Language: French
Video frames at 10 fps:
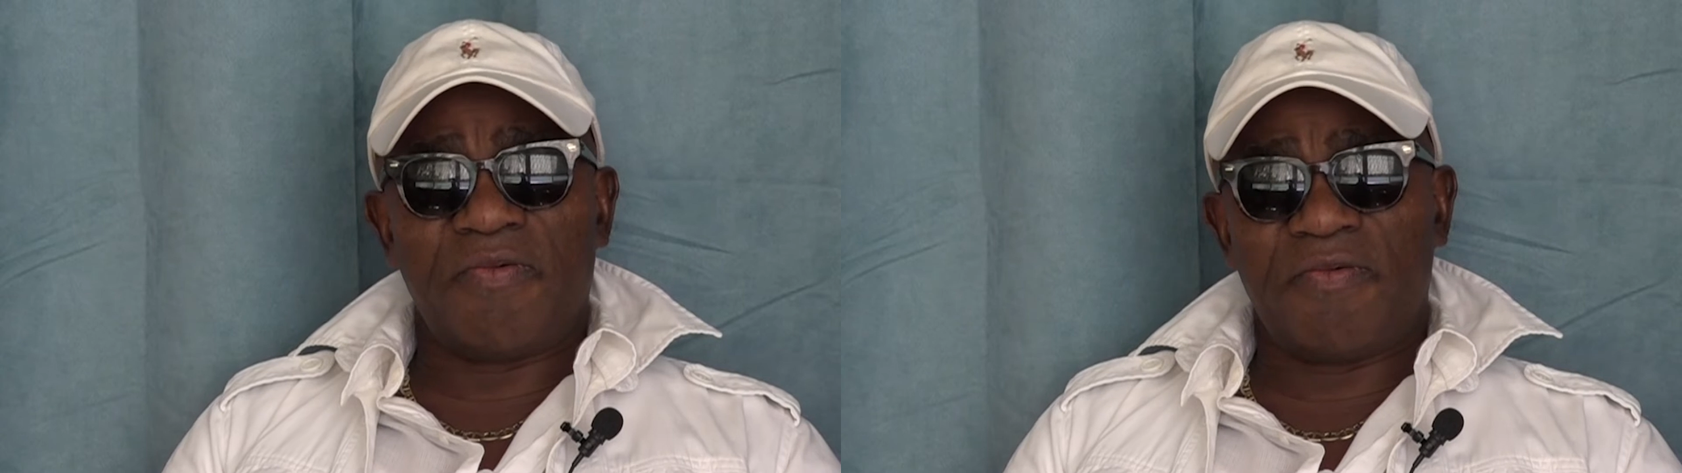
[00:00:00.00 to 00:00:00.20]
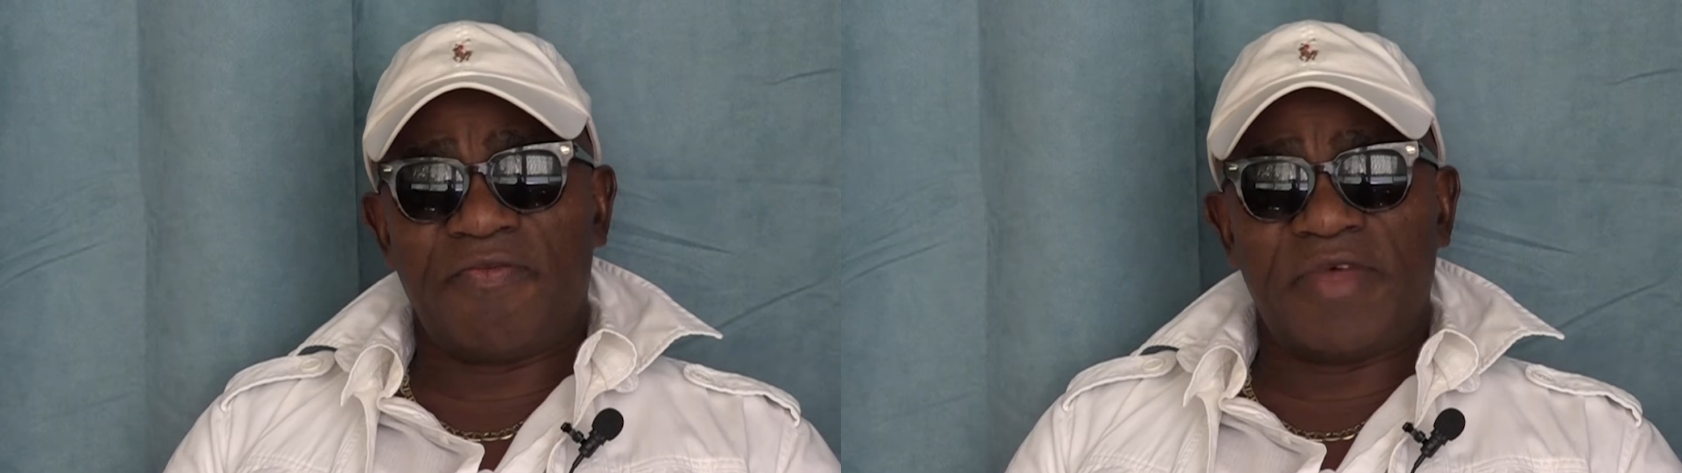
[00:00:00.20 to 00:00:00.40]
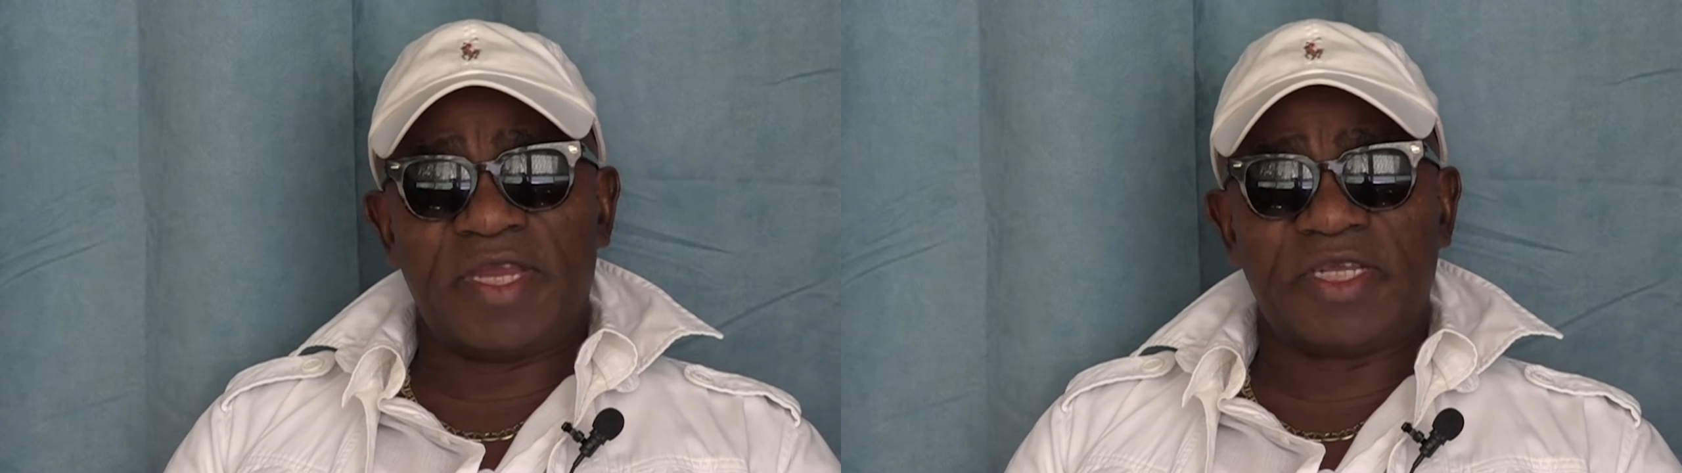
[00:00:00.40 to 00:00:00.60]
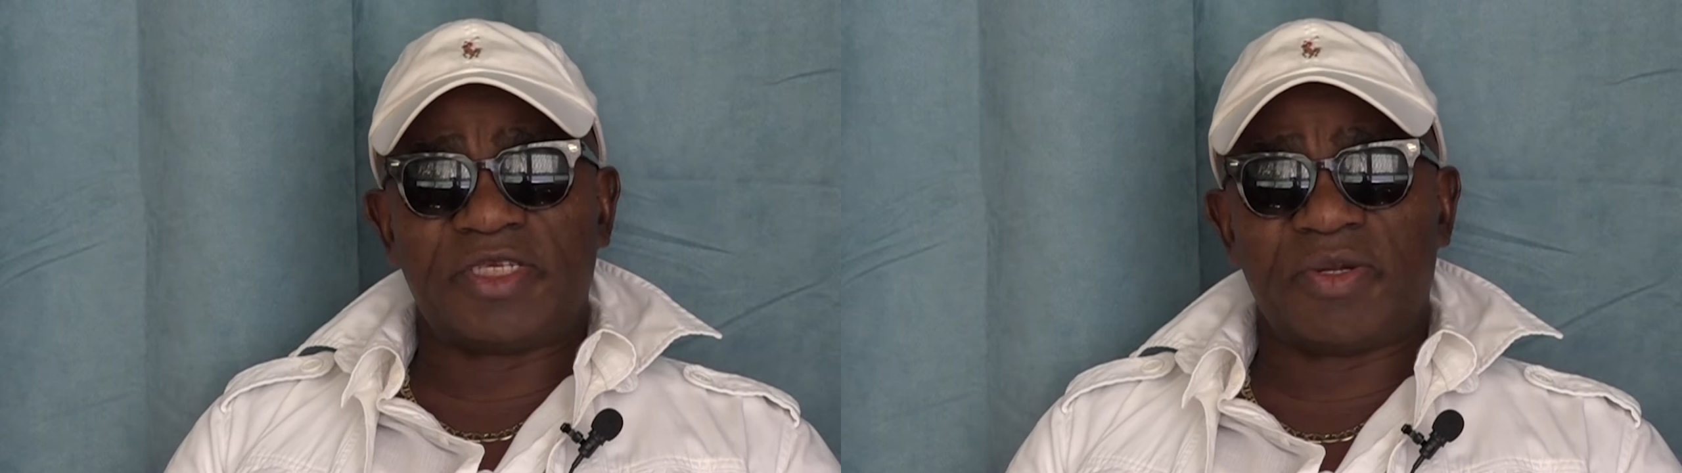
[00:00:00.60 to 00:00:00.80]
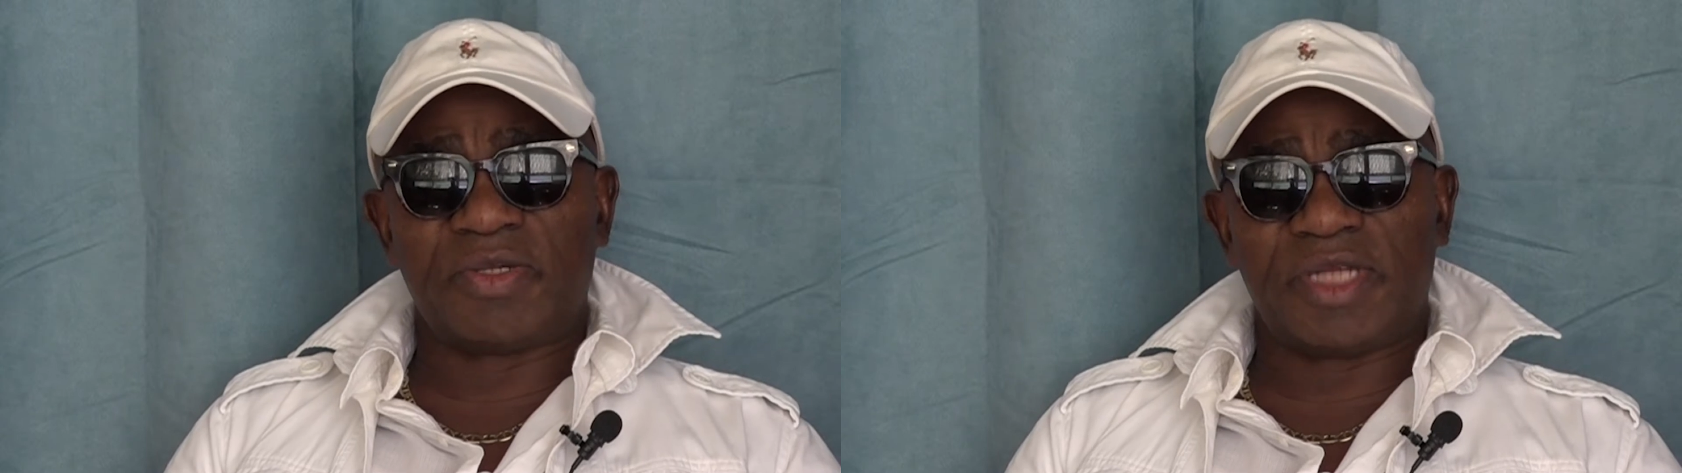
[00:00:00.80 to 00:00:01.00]
fait un
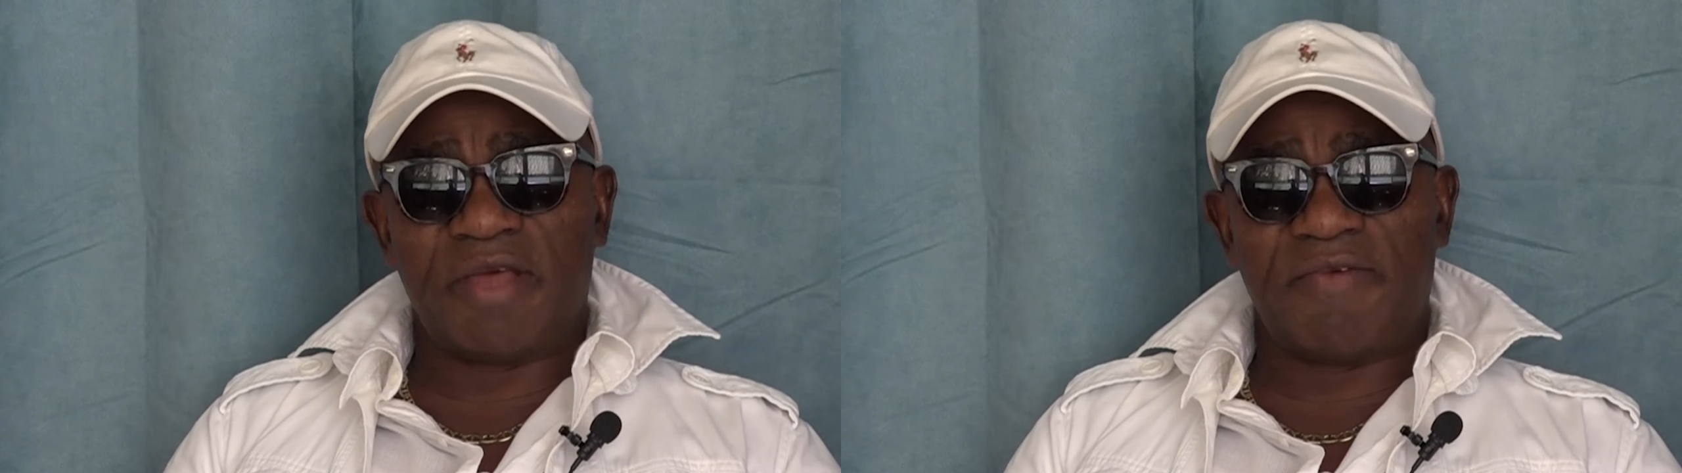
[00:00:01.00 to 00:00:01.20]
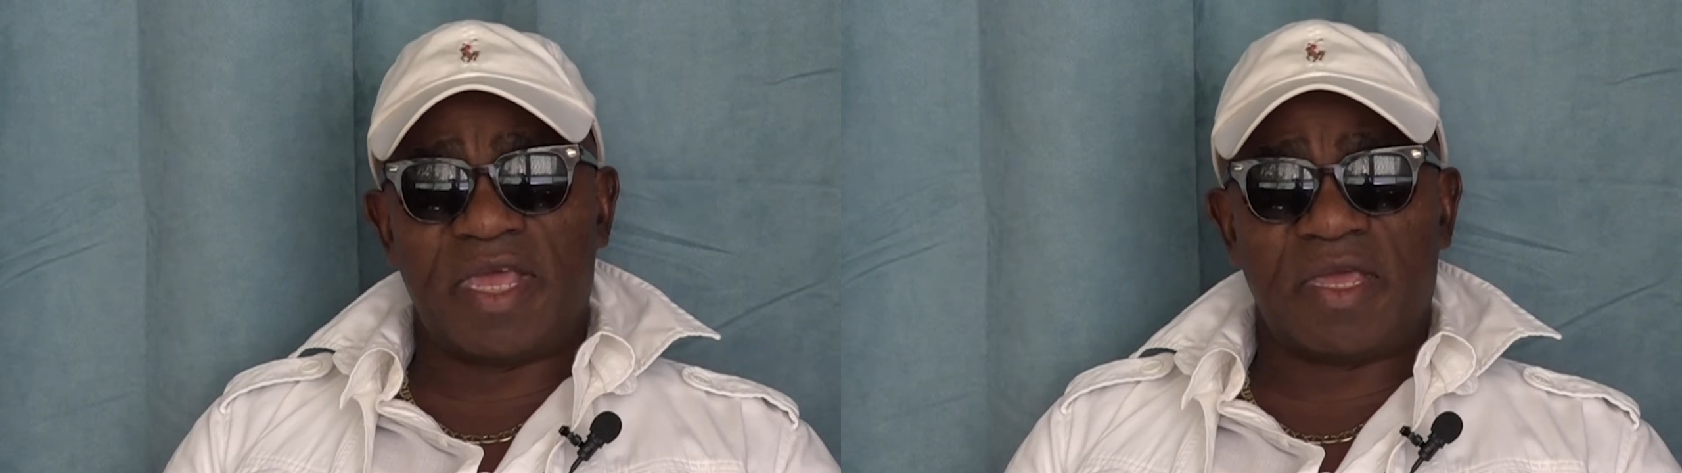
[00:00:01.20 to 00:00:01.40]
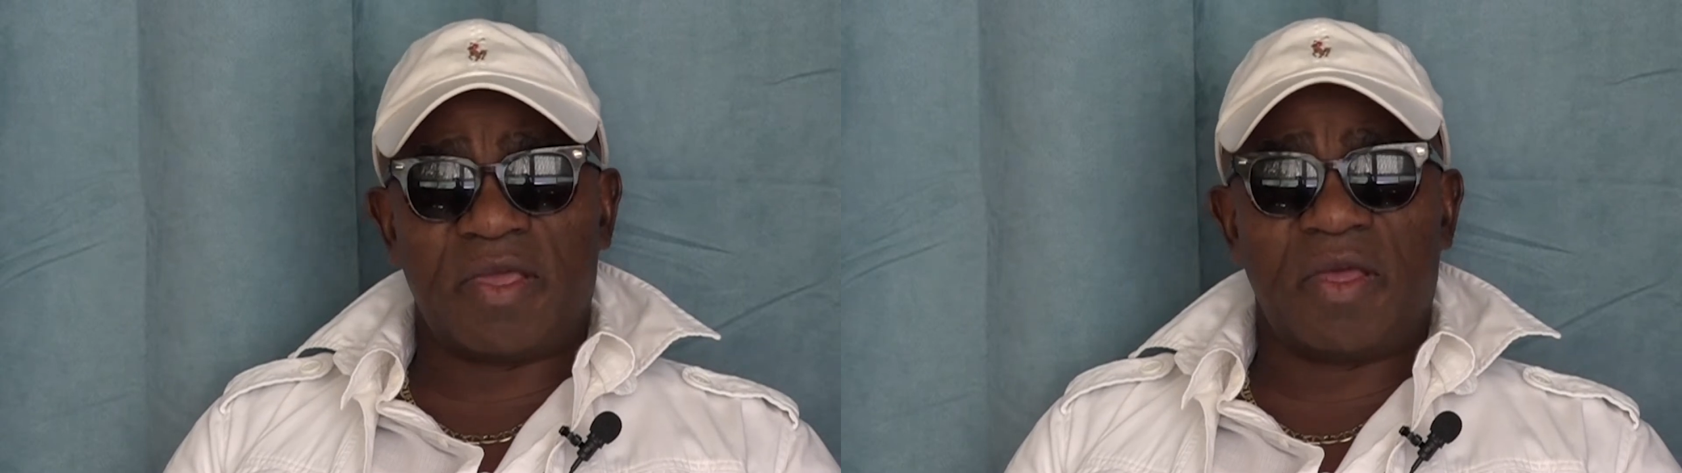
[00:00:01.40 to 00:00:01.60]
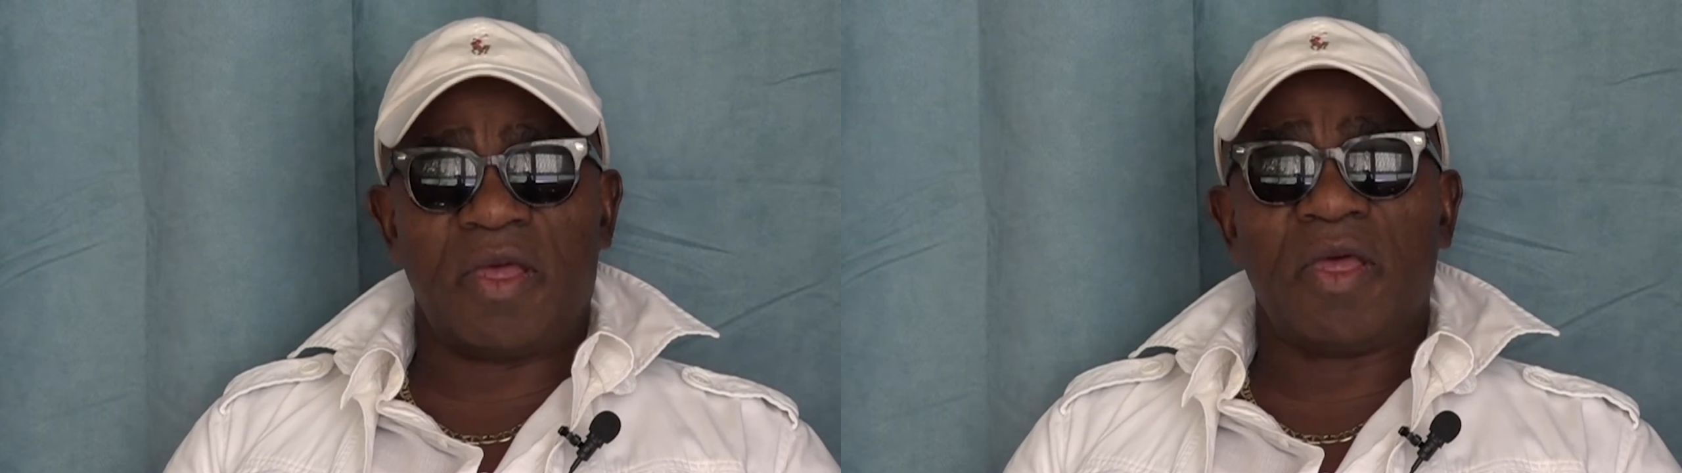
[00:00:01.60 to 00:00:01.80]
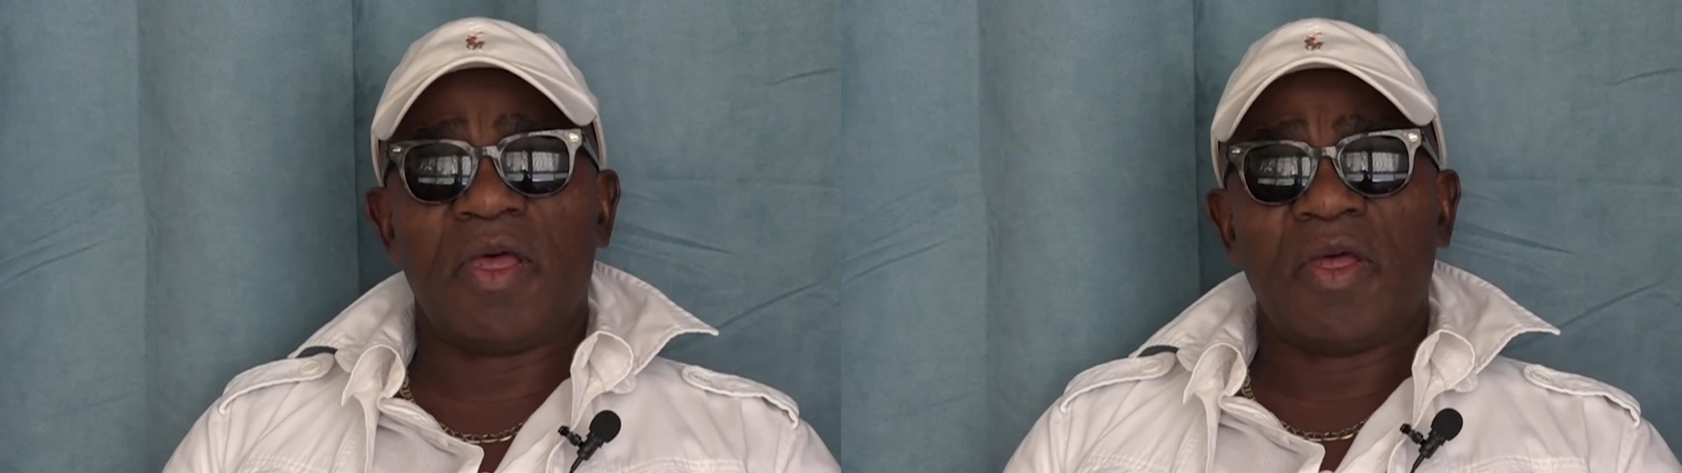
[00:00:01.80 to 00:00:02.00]
échange avec euh,